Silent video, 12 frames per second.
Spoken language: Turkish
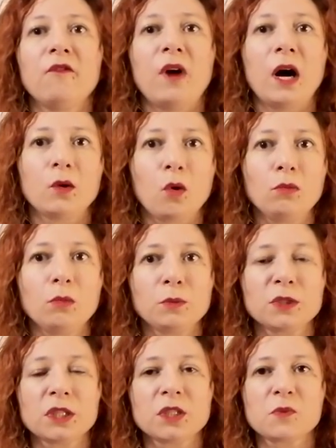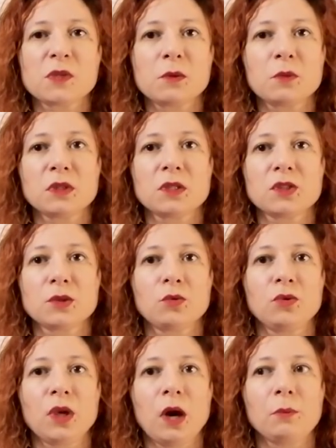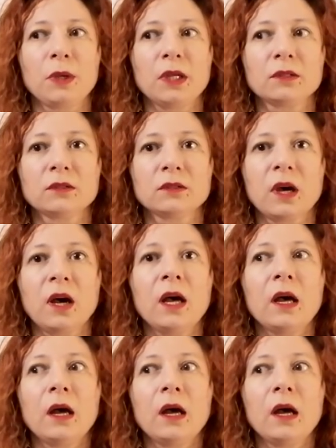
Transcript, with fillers: var olmamış hiçbir zaman için dünya planında.